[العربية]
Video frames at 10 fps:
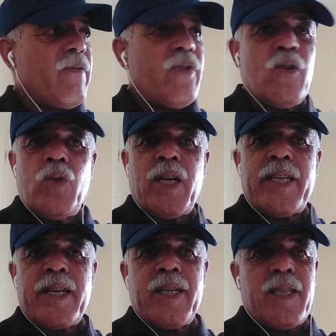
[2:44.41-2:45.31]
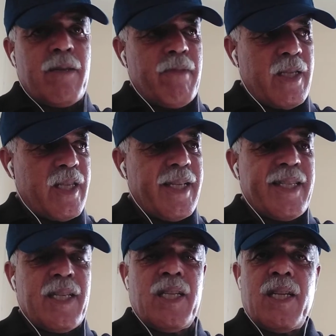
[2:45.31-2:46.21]
فهو غير نظام
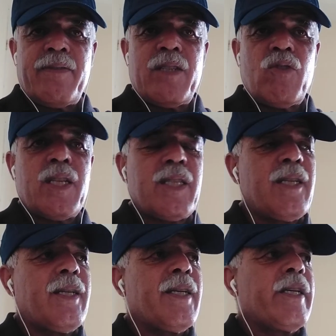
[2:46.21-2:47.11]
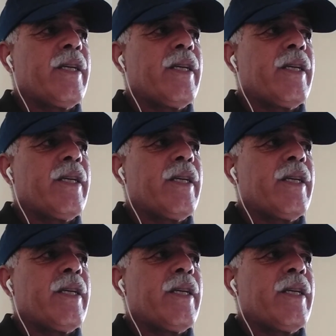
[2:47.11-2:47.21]
اساسي ديال 2003